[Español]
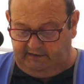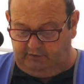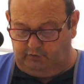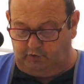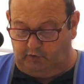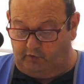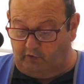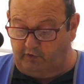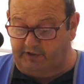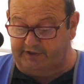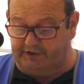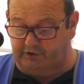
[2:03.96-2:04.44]

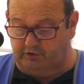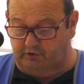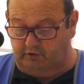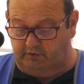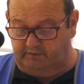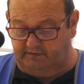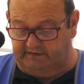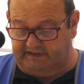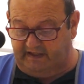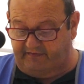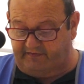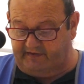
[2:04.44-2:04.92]
todo
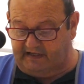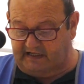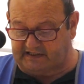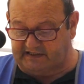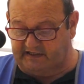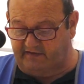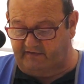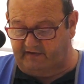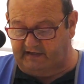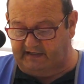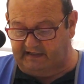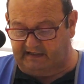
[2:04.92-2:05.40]
ello desde las
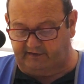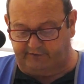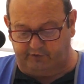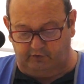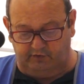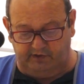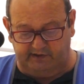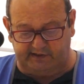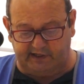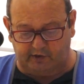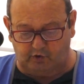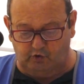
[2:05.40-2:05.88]
seis
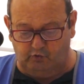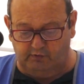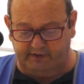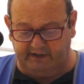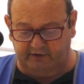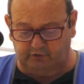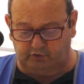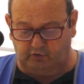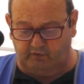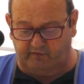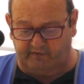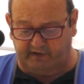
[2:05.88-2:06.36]
delegaciones que
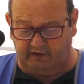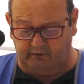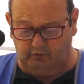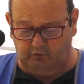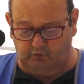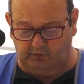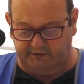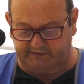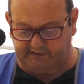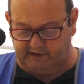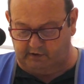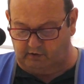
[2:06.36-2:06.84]
cubren toda
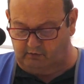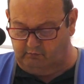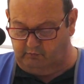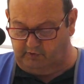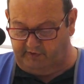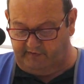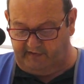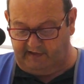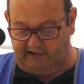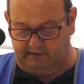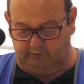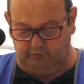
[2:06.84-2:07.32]
nuestra
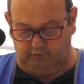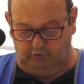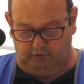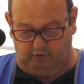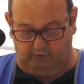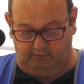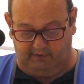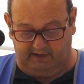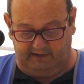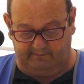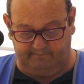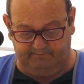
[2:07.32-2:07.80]
comunidad
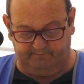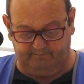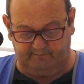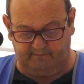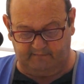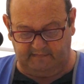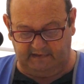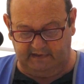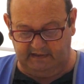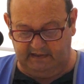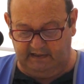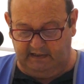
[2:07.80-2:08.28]
autónoma.
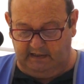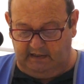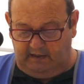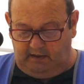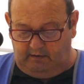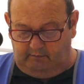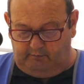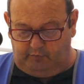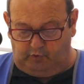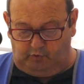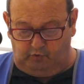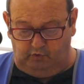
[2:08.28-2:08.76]

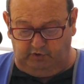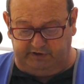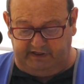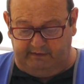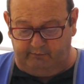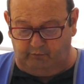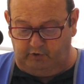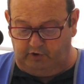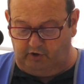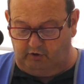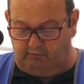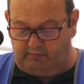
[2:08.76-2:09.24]
Por
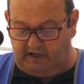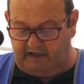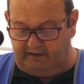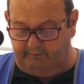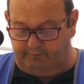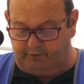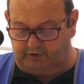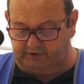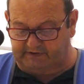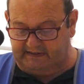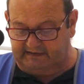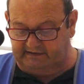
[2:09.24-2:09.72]
último, y lo más
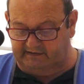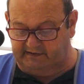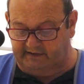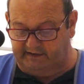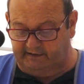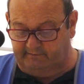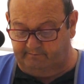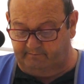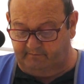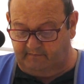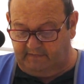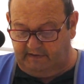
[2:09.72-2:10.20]

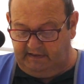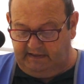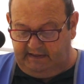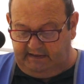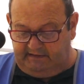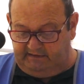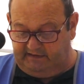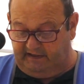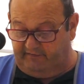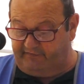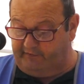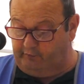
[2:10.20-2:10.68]
importante,
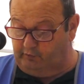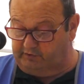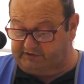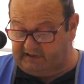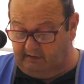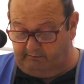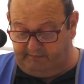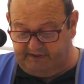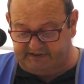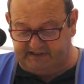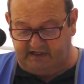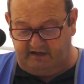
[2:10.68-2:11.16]
desde
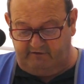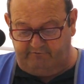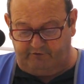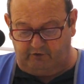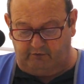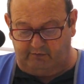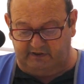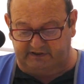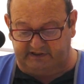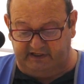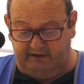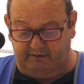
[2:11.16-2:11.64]
nuestra mesa
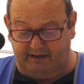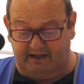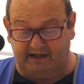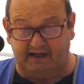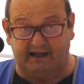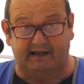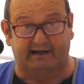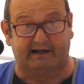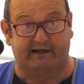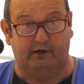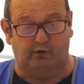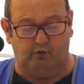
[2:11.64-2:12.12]
informativa
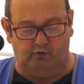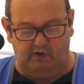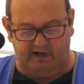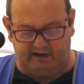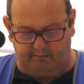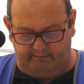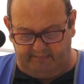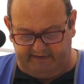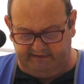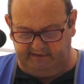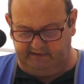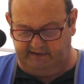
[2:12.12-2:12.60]
que
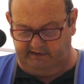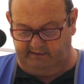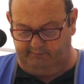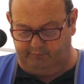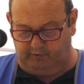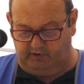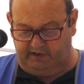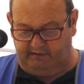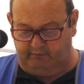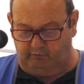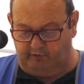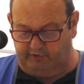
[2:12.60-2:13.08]
regularmente
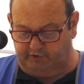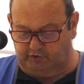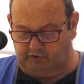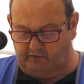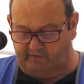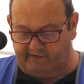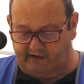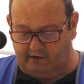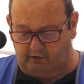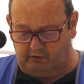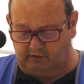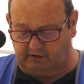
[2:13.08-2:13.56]
ponemos en
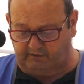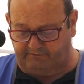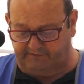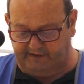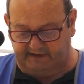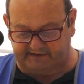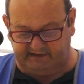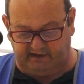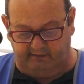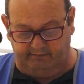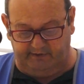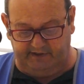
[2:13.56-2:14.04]
todas las
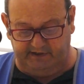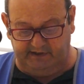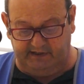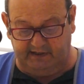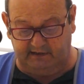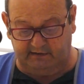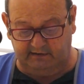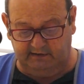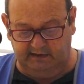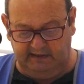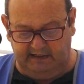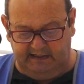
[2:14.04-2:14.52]
geografías
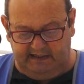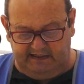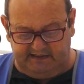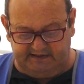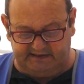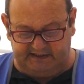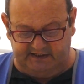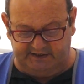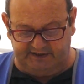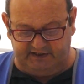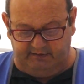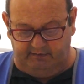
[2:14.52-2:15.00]
extremeñas,
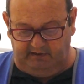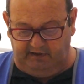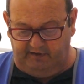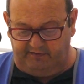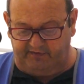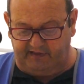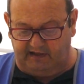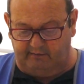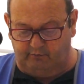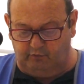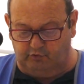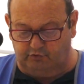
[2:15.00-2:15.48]

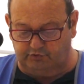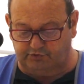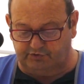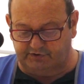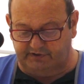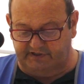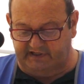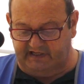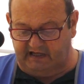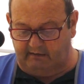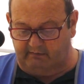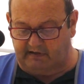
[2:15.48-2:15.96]
sensibilizamos
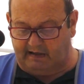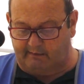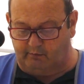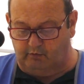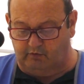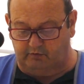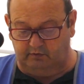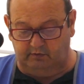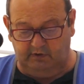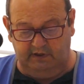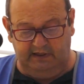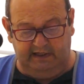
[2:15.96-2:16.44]
y
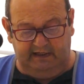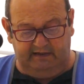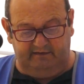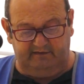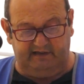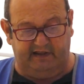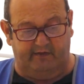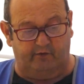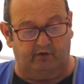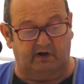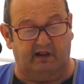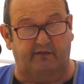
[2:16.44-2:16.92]
hablamos
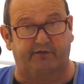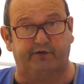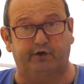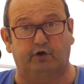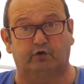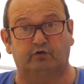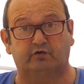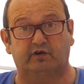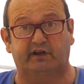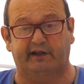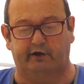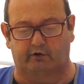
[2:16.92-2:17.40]
de
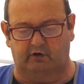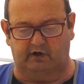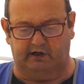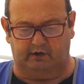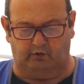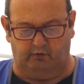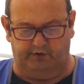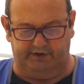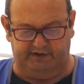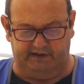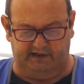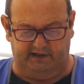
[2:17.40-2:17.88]
donación de
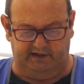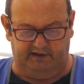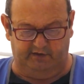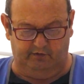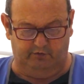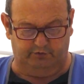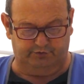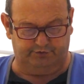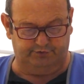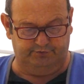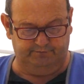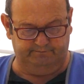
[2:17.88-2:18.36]
órganos y
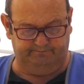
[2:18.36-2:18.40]
tejidos.